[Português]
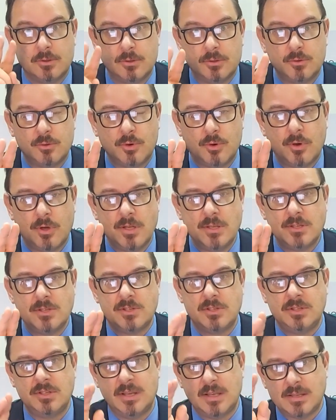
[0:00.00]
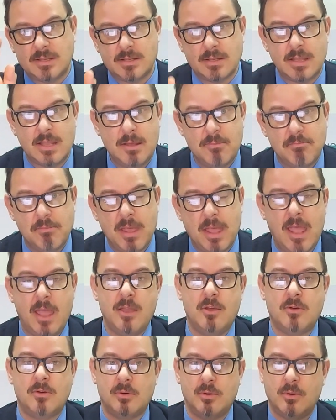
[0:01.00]
dois dias e
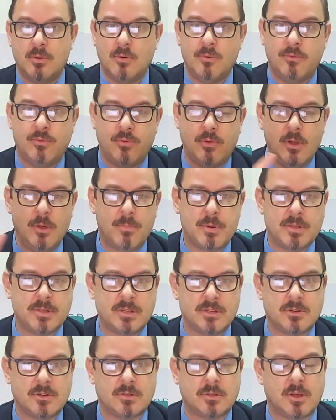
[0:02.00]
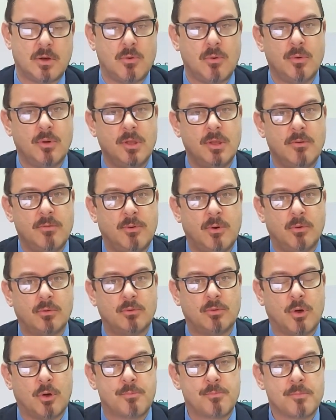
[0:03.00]
meio foi para a CJU e
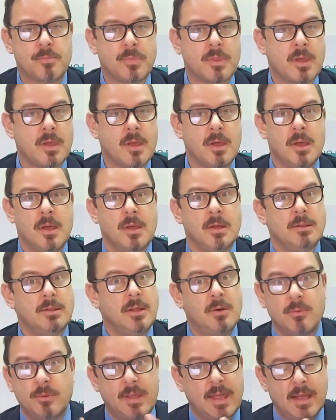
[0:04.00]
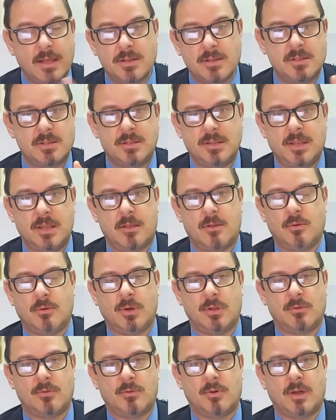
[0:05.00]
voltou. Não quer dizer que o
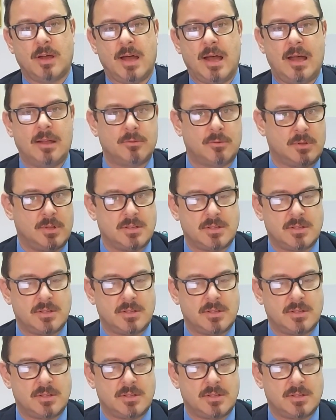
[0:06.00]
advogado da